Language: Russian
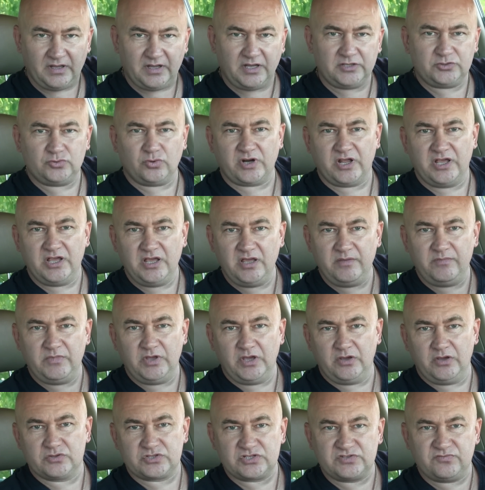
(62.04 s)
которые
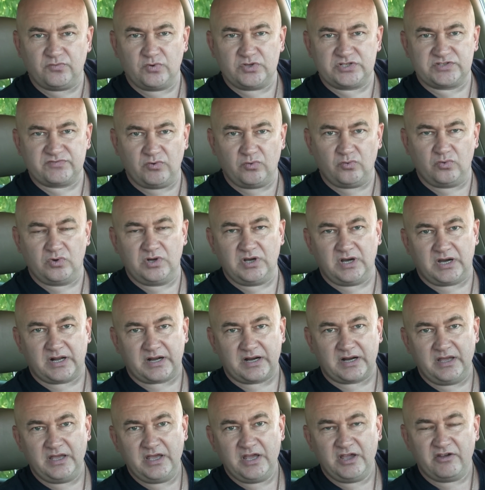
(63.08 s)
имеют свойство
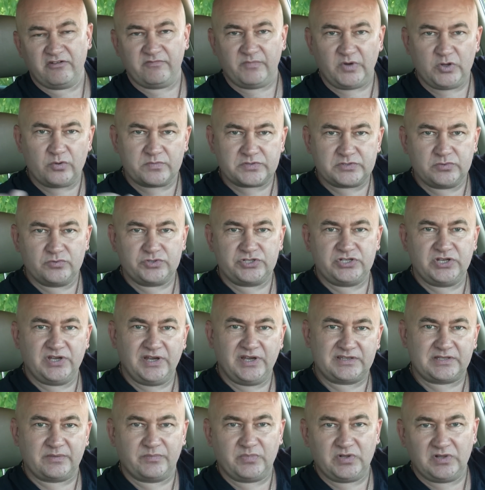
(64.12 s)
угара. В моем случае
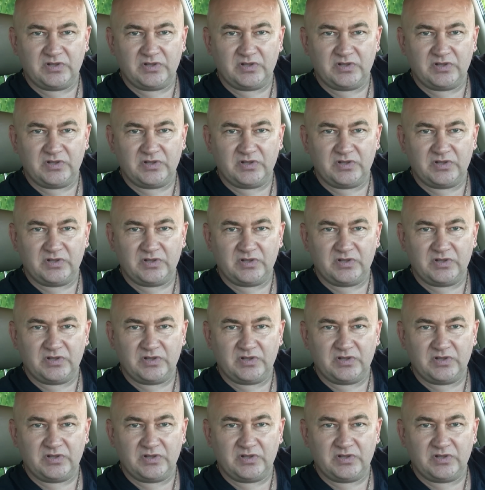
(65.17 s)
это